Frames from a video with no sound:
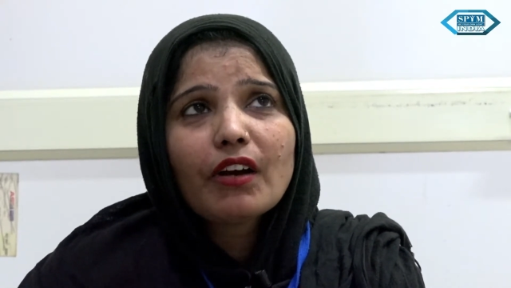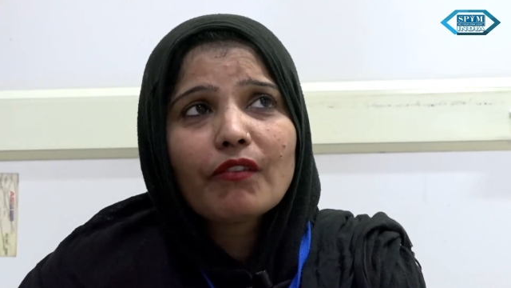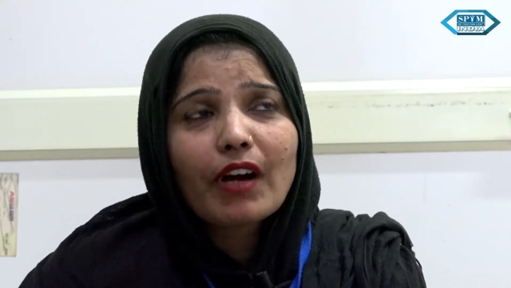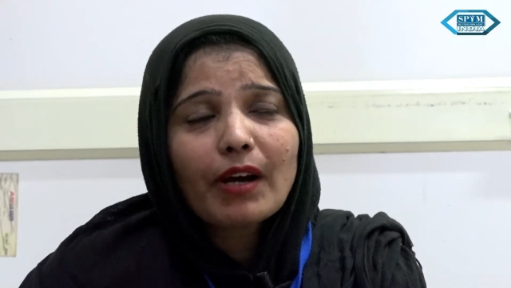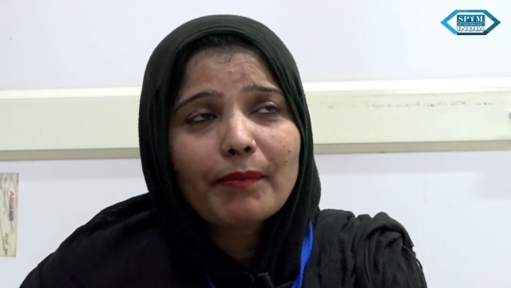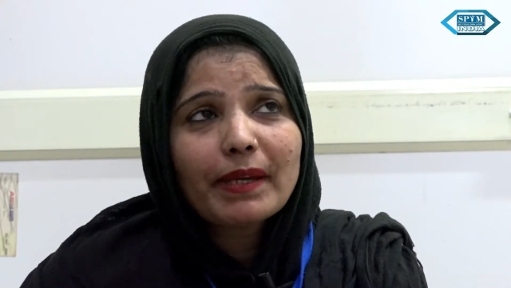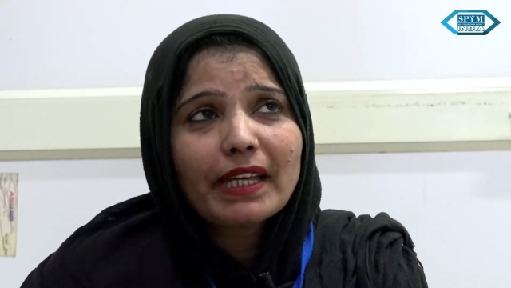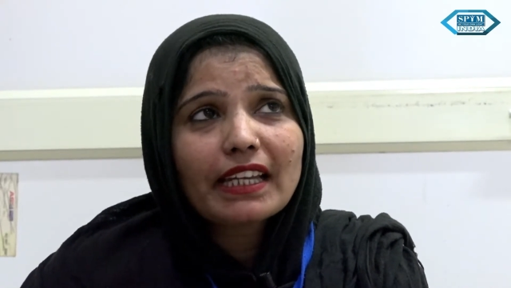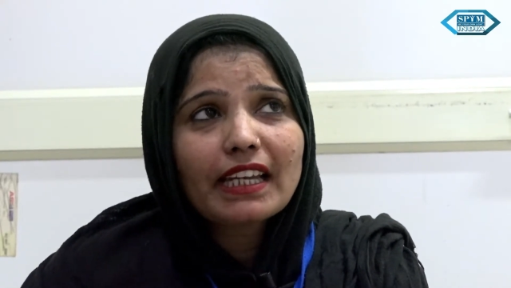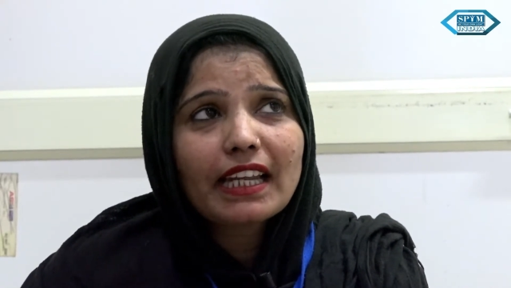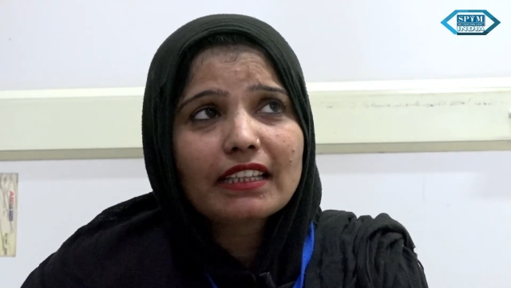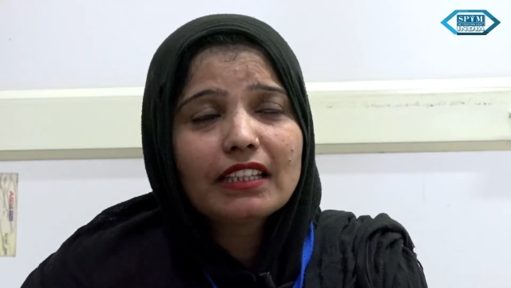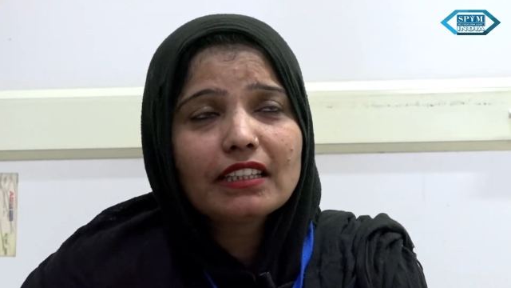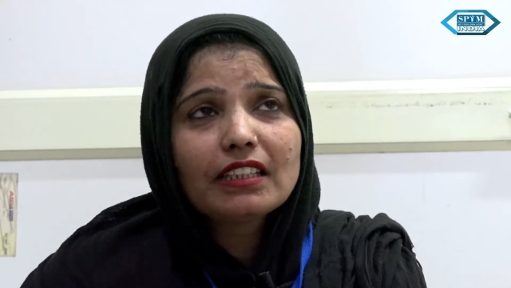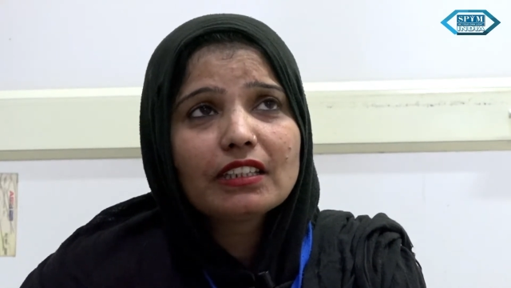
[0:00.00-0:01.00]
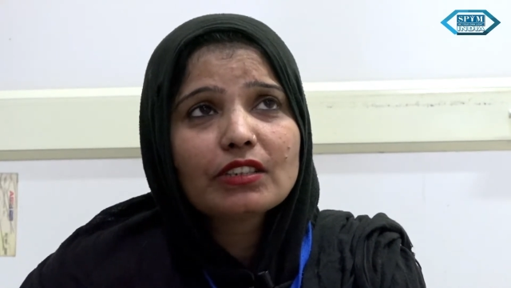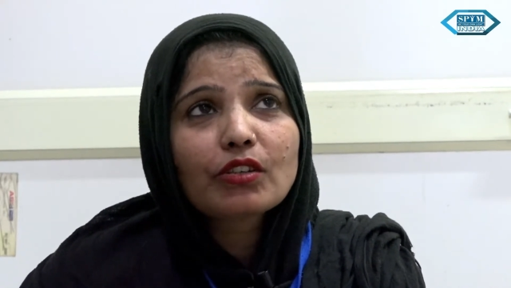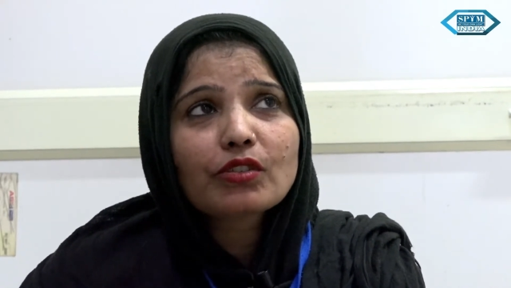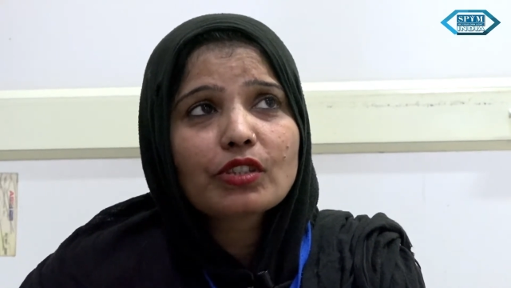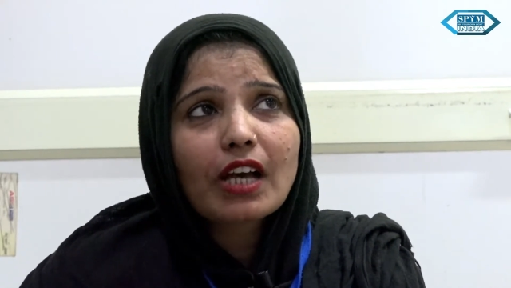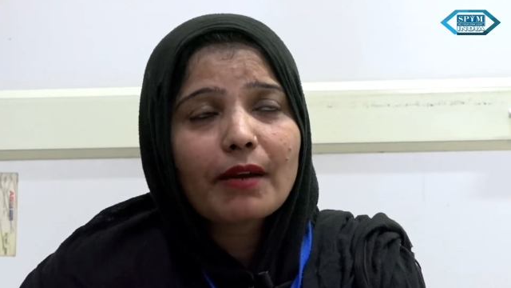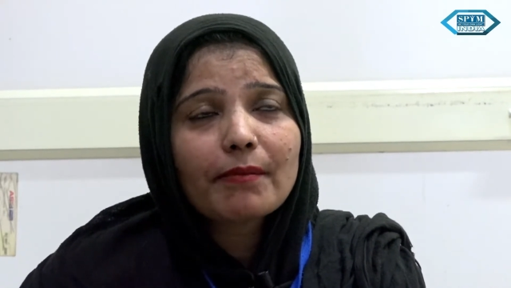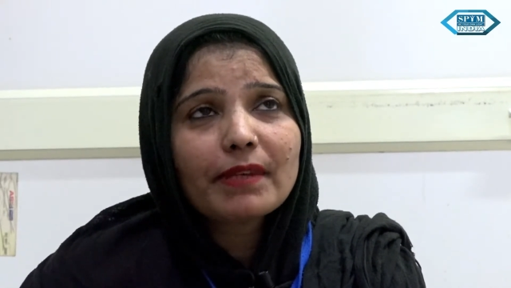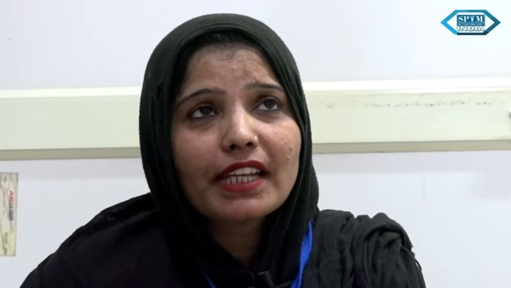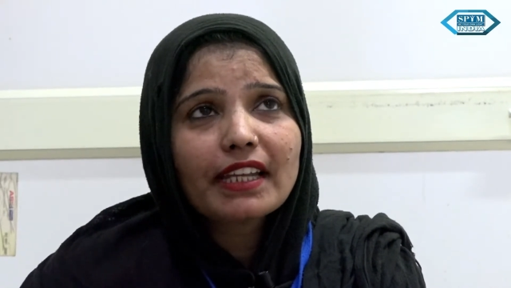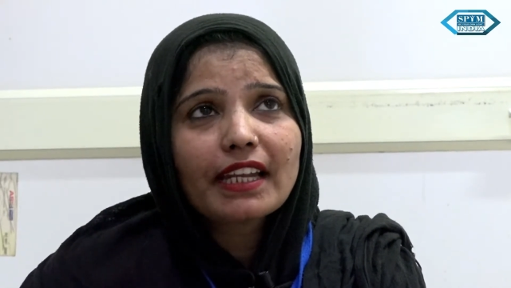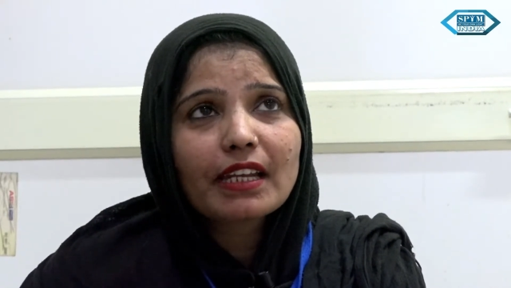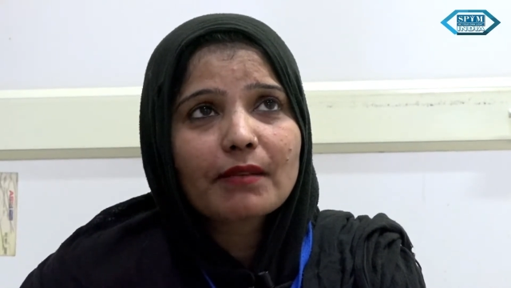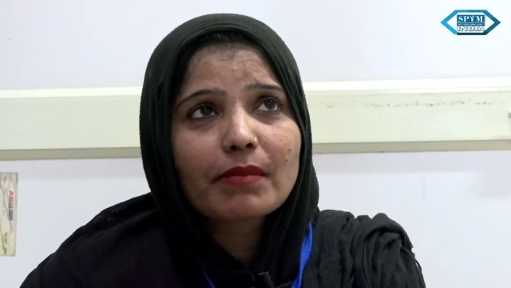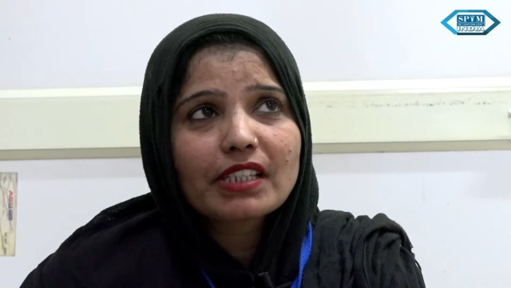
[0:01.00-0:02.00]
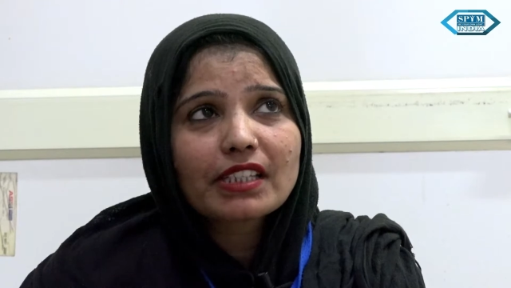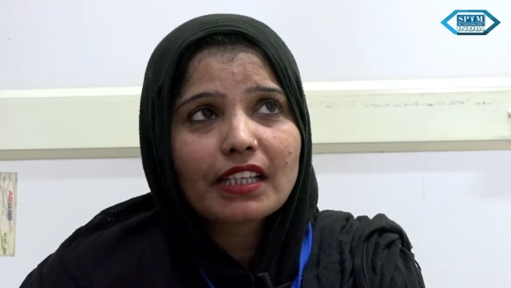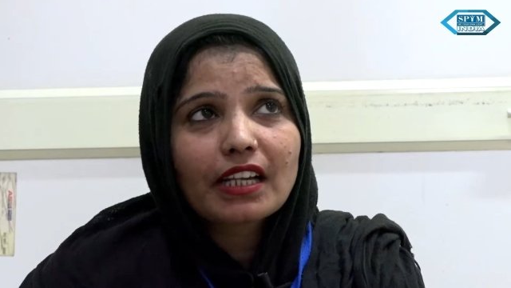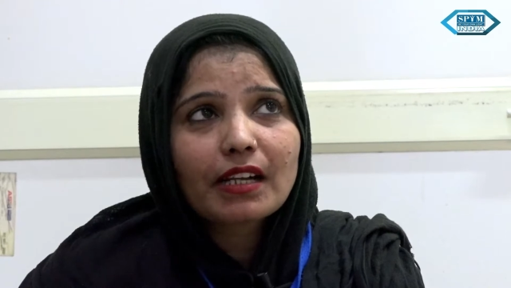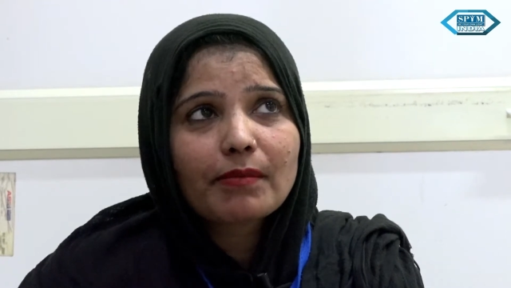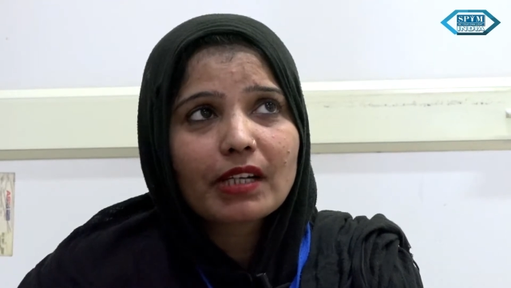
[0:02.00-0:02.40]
वहाँ पे रहती थी तो सामने रेन बसेरा